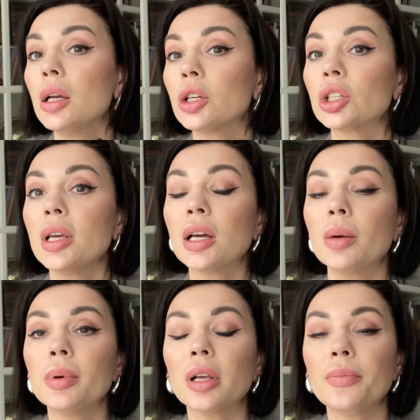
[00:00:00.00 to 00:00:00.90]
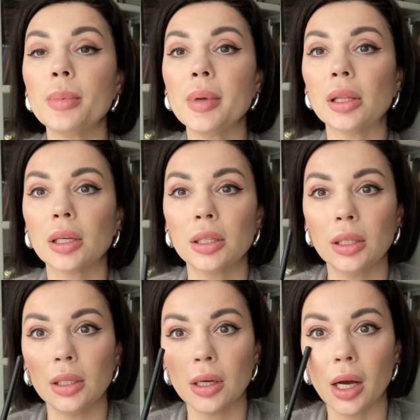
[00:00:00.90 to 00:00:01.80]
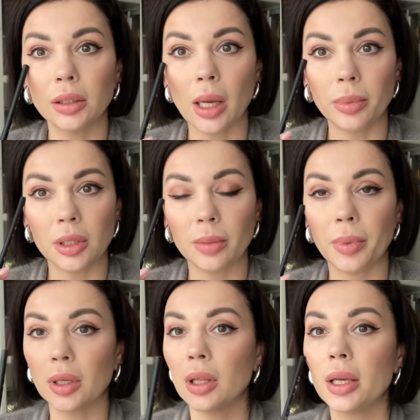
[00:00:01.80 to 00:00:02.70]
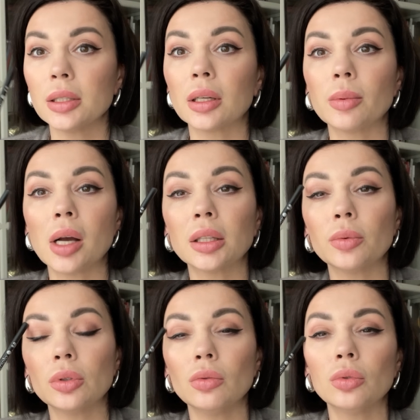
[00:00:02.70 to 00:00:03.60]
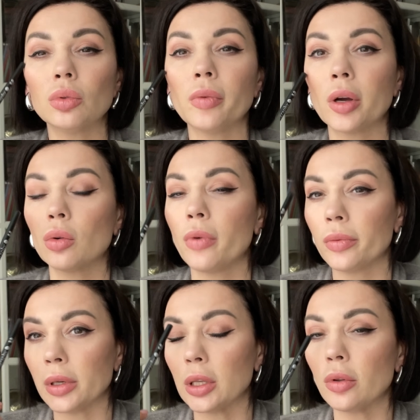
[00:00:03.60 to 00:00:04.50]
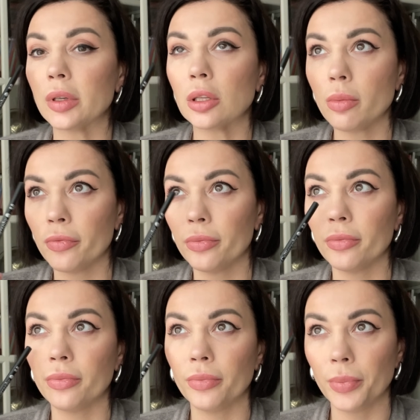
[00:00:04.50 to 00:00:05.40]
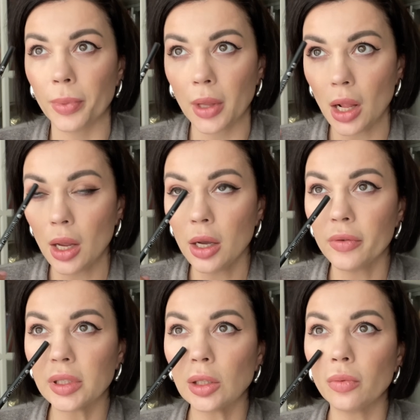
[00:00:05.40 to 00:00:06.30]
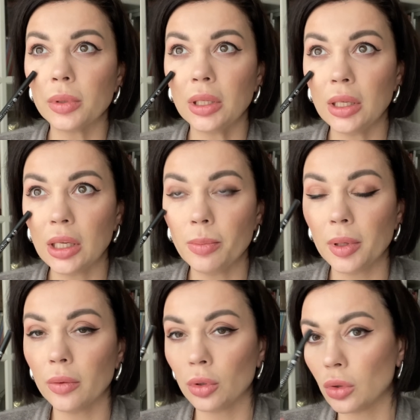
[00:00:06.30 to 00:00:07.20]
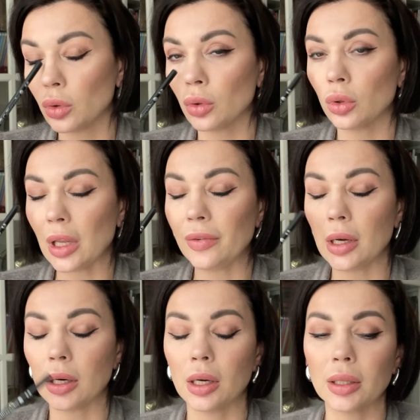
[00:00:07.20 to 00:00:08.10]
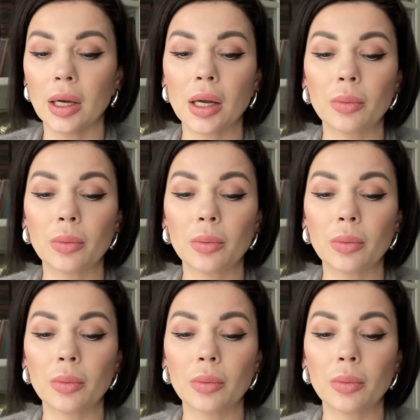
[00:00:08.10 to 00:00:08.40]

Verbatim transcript: шейка была в мелких синяках, там где-то под глазиком, как-то вот, ну, вокруг, в основном в основном синяки были вот э, на веках, да, как